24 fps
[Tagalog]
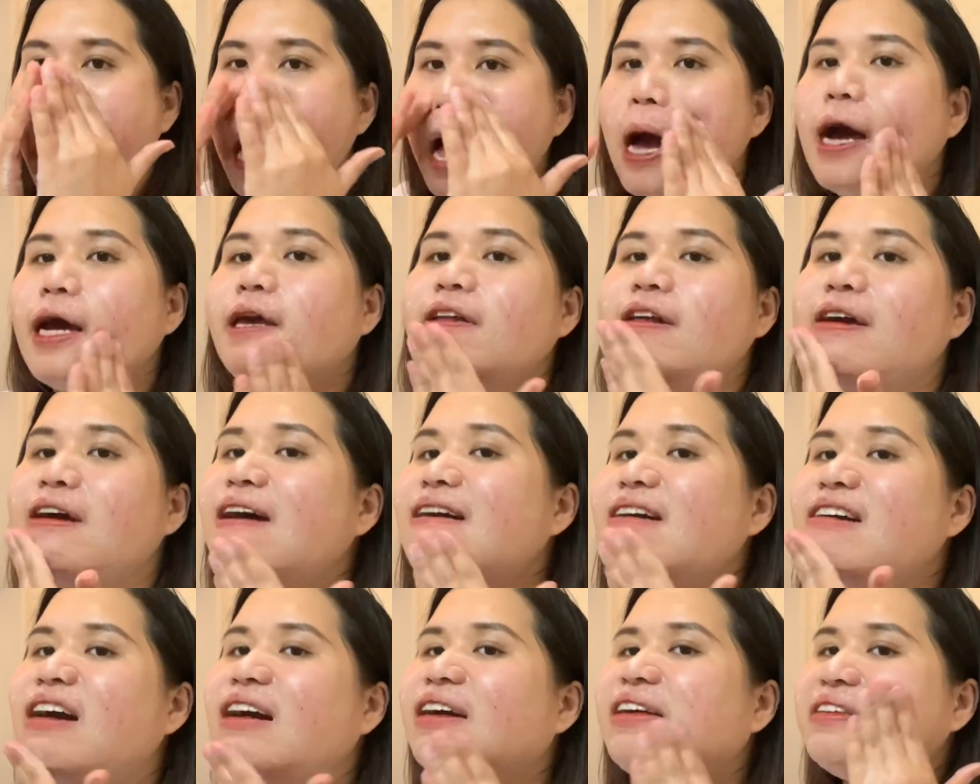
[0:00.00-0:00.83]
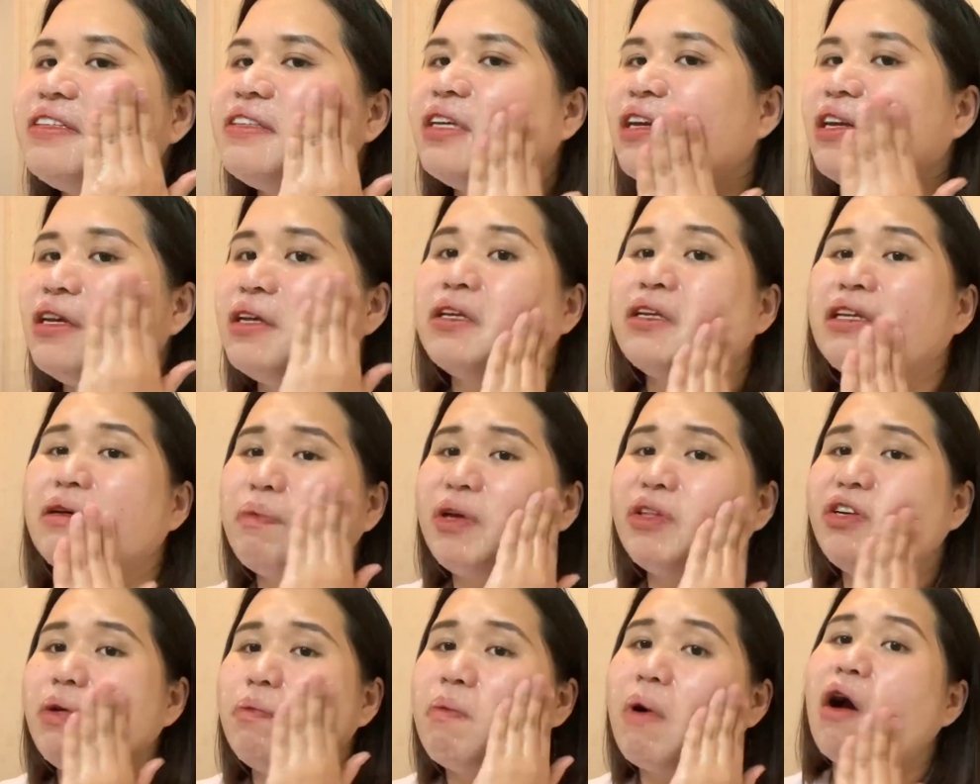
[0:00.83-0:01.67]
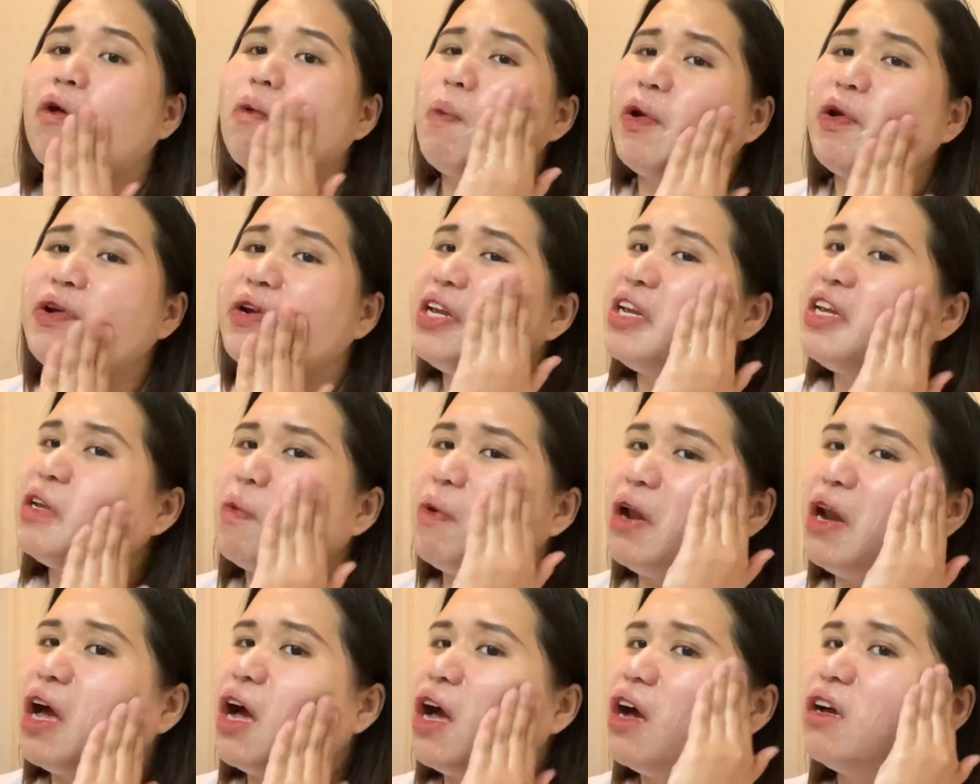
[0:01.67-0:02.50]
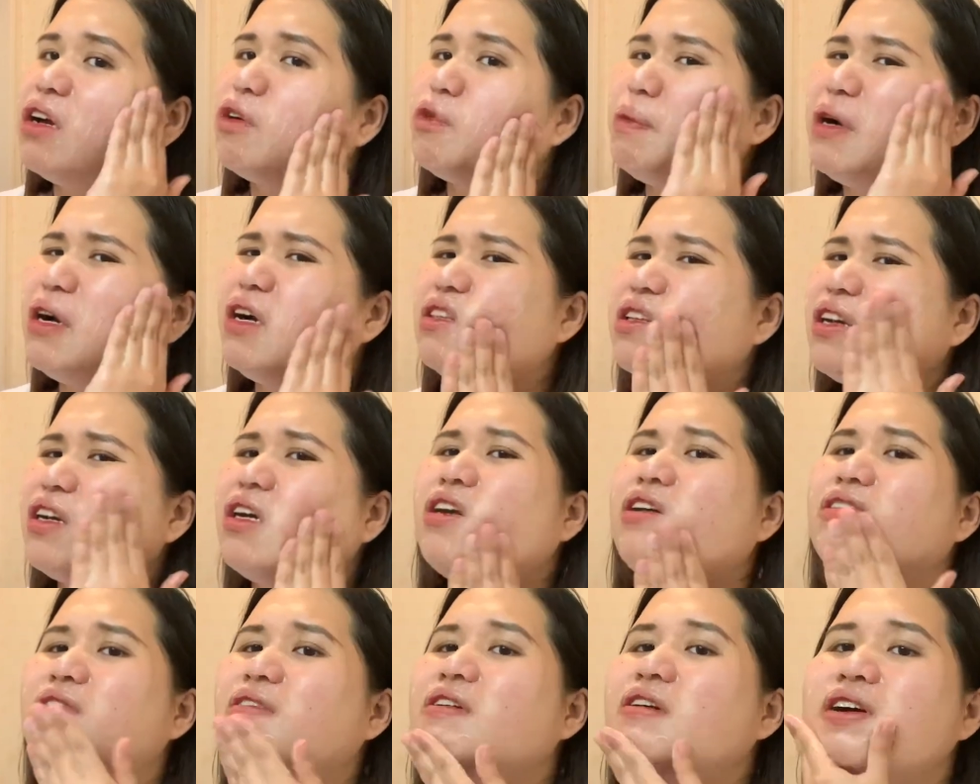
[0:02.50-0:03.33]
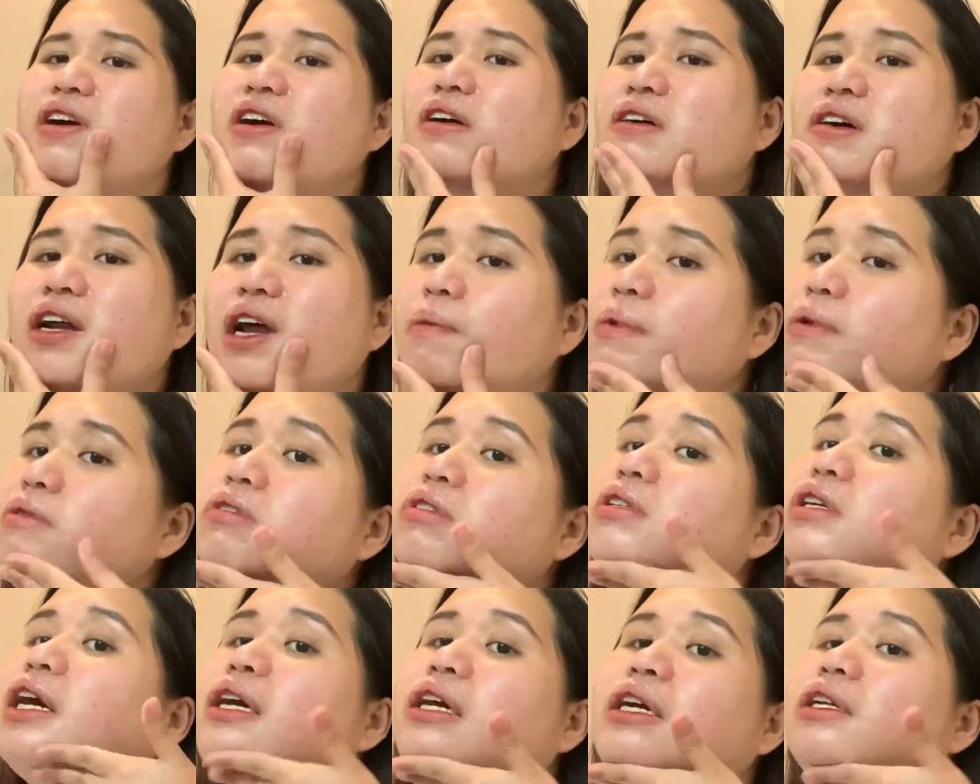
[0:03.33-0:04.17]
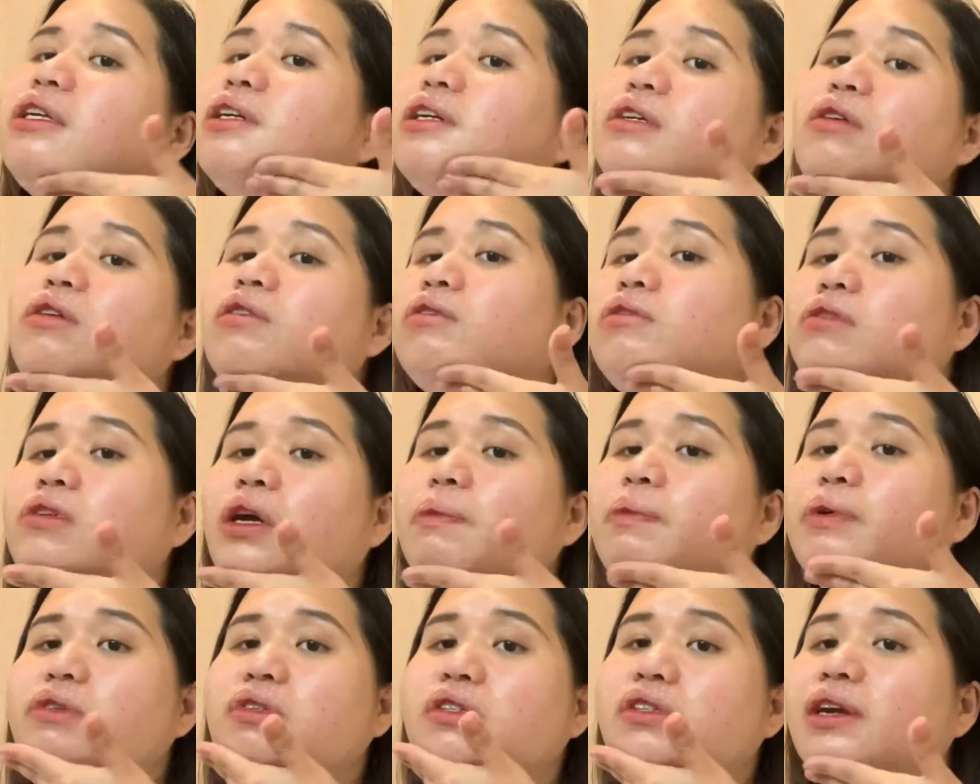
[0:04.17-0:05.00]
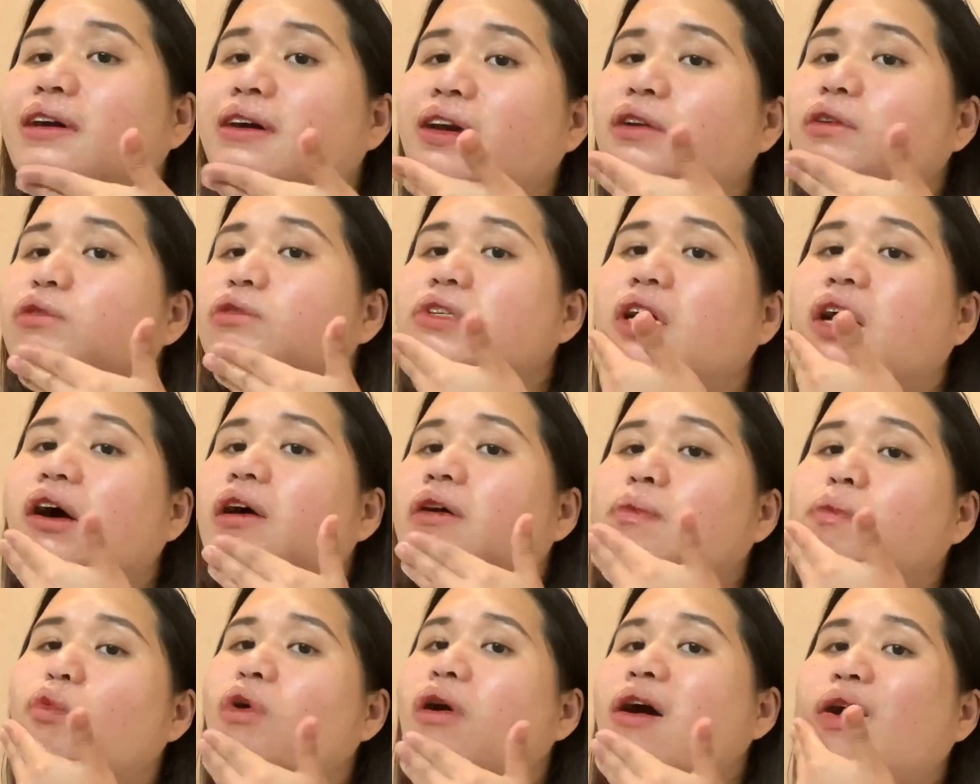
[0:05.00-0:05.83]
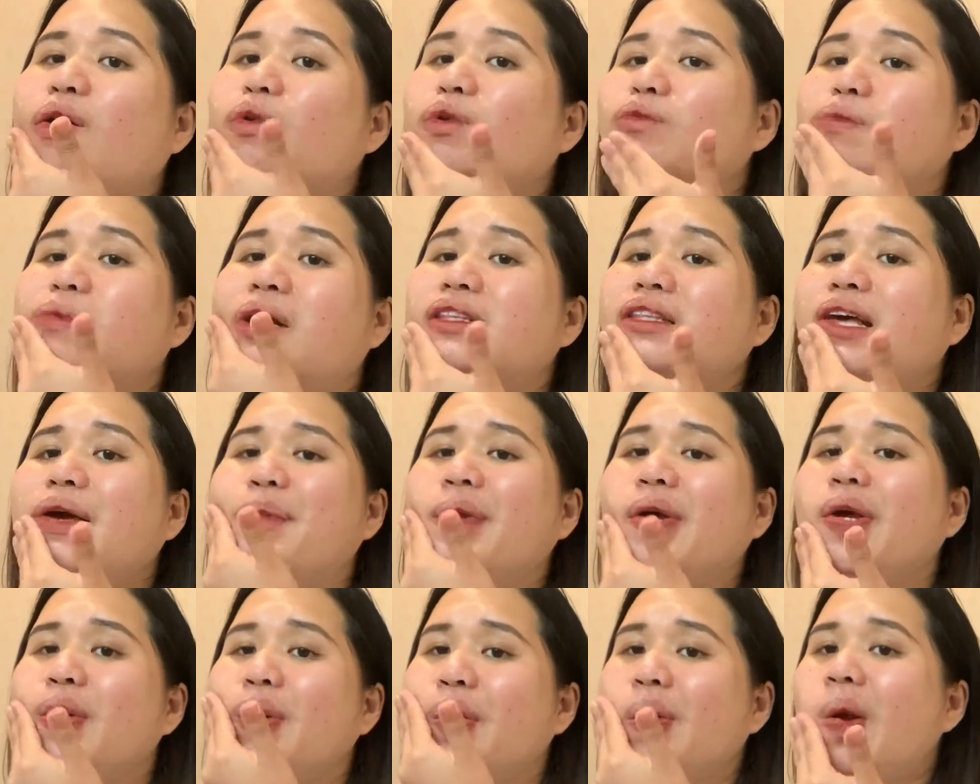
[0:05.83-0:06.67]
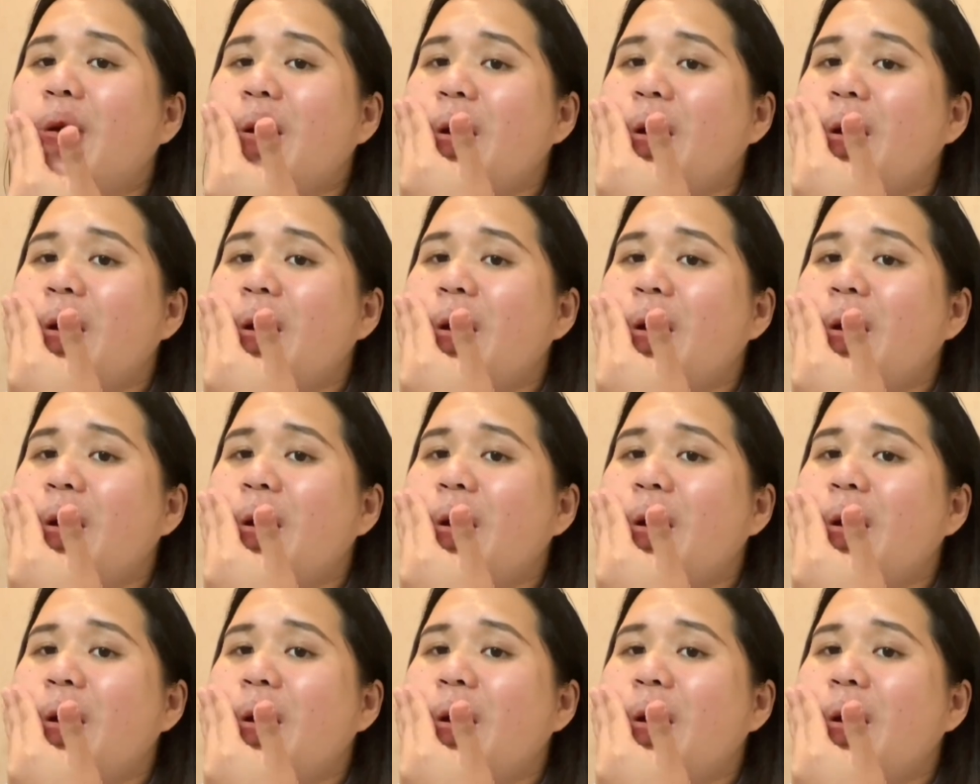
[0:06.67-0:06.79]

Ayun na nga guys, nagpa-derma ako pero hindi rin nawala. Kumbaga talagang grabe yung struggle ng ano ko, grabe yung struggle ko sa mukha ko ng mga time na yun.